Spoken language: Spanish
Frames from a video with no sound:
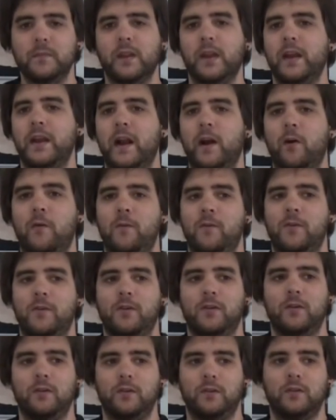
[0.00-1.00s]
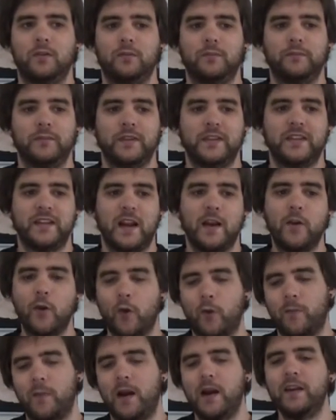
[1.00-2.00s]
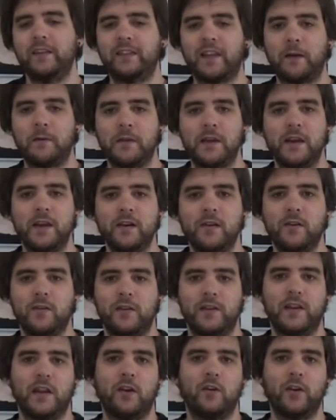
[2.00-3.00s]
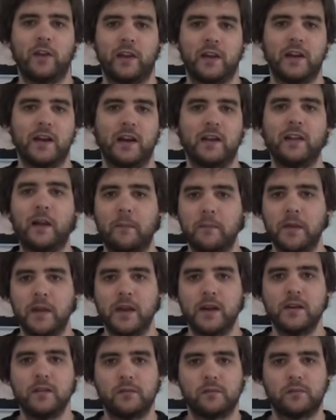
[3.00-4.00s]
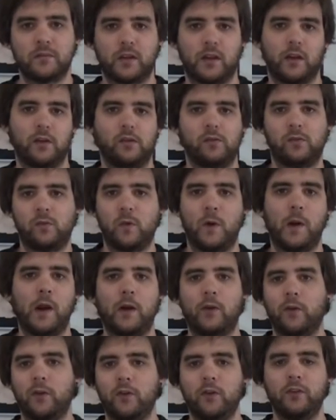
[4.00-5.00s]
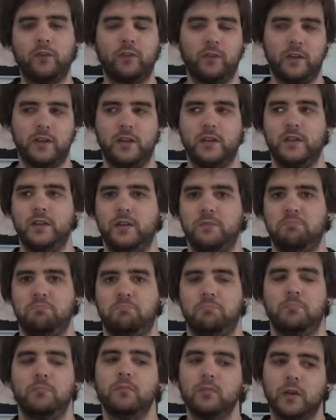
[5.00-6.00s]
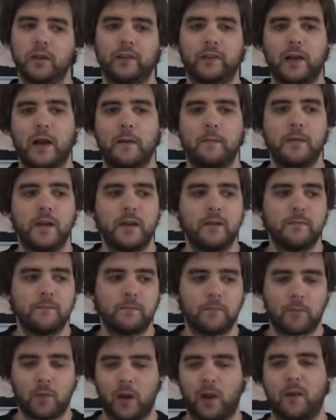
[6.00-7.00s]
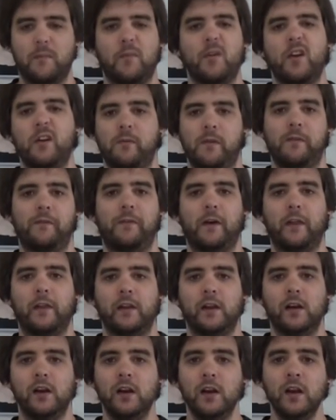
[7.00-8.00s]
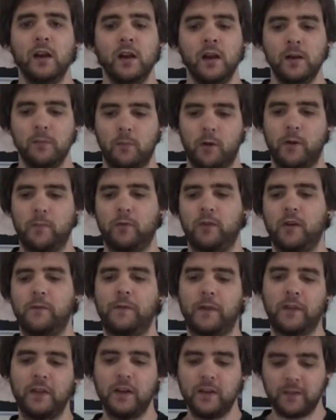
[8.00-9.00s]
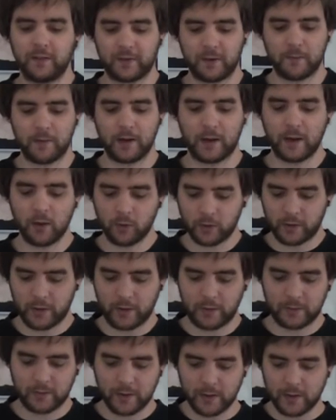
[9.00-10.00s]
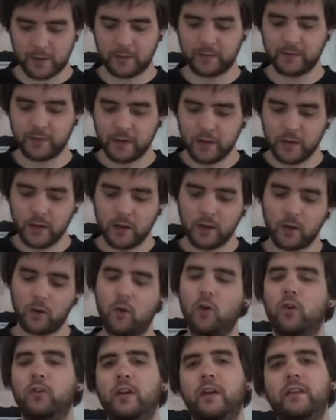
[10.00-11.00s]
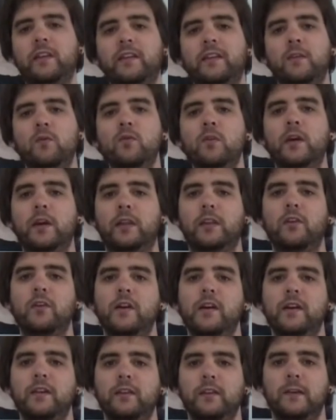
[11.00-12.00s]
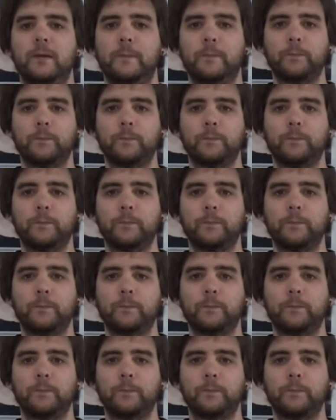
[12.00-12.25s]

era como si el normal está bien y el original también, que jugaba a los dos y estaban bien, ¿por aquí ponerlo en fácil? Bueno, pues el fácil se ve que lo que te hace es cortarte según qué zonas